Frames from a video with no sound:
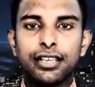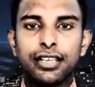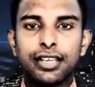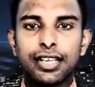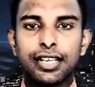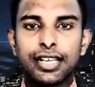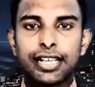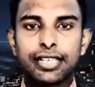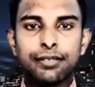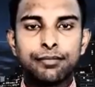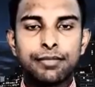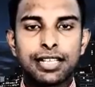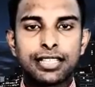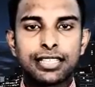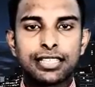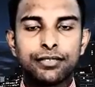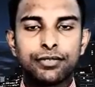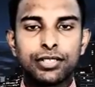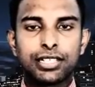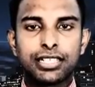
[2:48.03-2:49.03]
இலங்கை
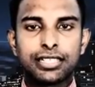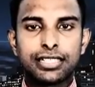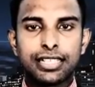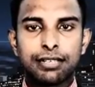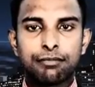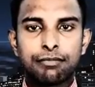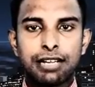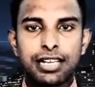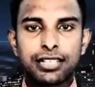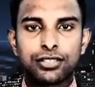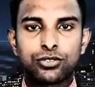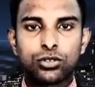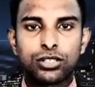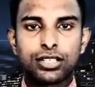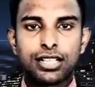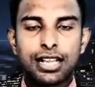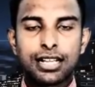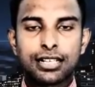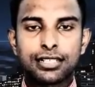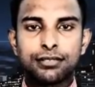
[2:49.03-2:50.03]
மத்திய வங்கி
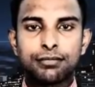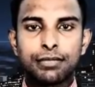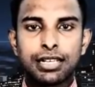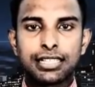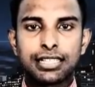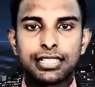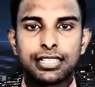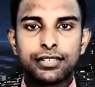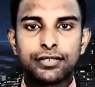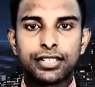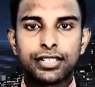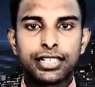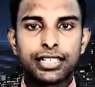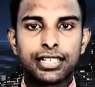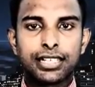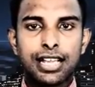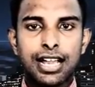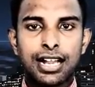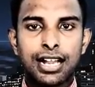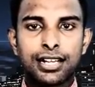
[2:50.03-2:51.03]
தீர்மானித்துள்ளதாக மத்திய
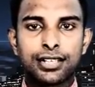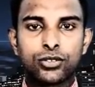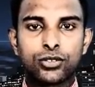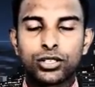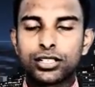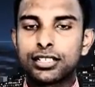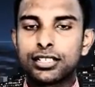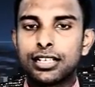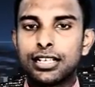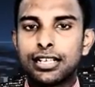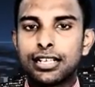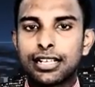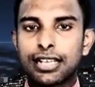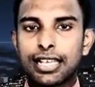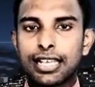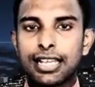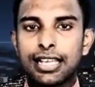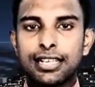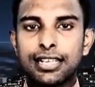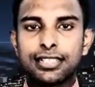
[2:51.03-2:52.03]
வங்கியின் ஆளுநர்
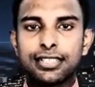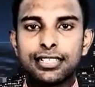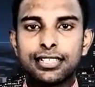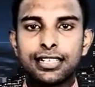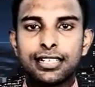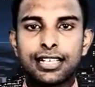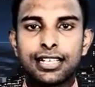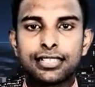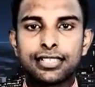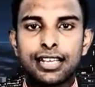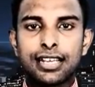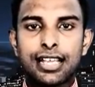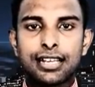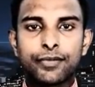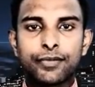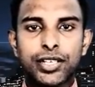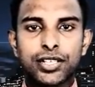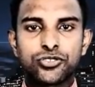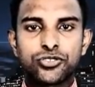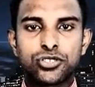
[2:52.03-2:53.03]
கலாநிதி
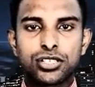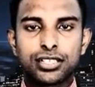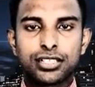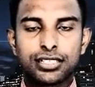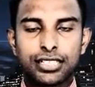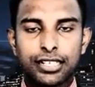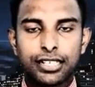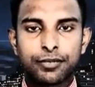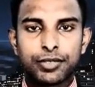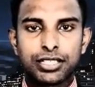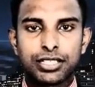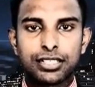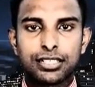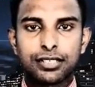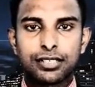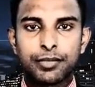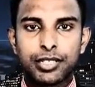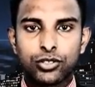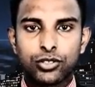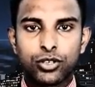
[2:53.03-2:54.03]
நந்தலால் வீரசிங்க
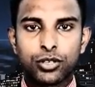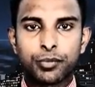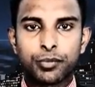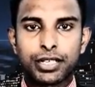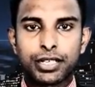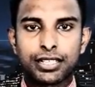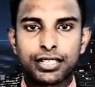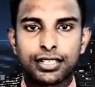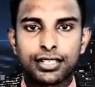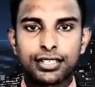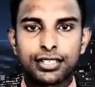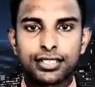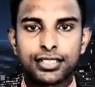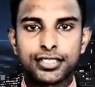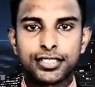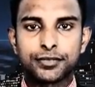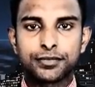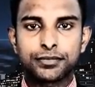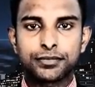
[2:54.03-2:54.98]
தெரிவித்திருந்தமை குறிப்பிடத்தக்கது